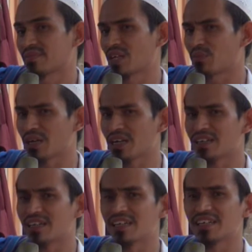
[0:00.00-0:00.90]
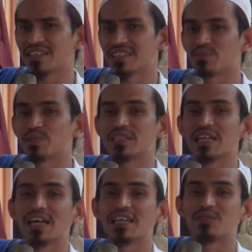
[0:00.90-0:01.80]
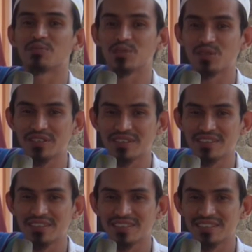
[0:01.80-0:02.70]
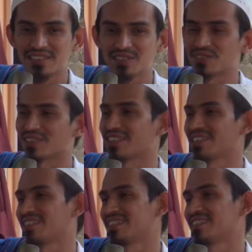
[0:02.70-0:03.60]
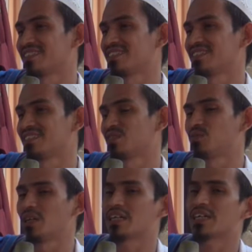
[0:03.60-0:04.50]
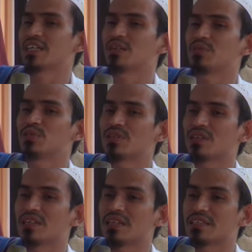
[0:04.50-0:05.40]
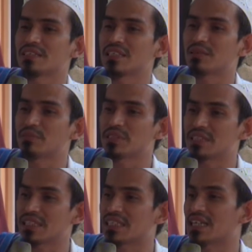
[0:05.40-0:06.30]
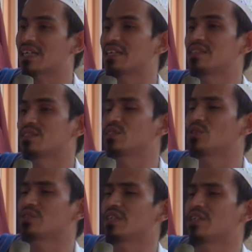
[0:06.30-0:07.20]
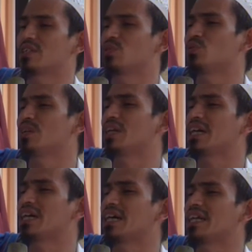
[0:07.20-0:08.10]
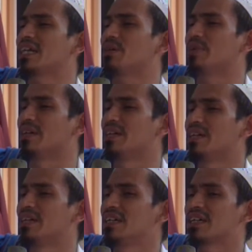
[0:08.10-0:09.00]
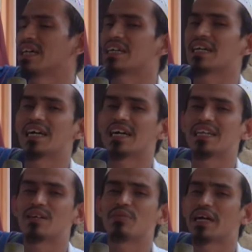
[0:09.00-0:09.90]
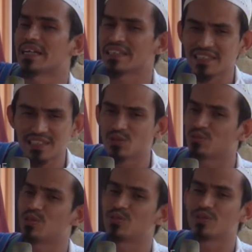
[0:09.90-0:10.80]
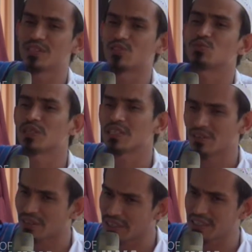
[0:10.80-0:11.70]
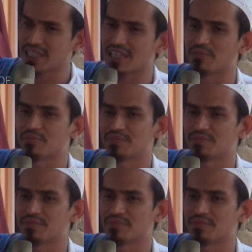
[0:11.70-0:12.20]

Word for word: Nama keren, tapi terakhir masuk surga. Bahkan Nabi Shallallahu Alaihi Wasallam menceritakan si Joshan ini udah kagak ada apa, kagak ada baiknya hidup di dunia. Cuman dia orang Islam.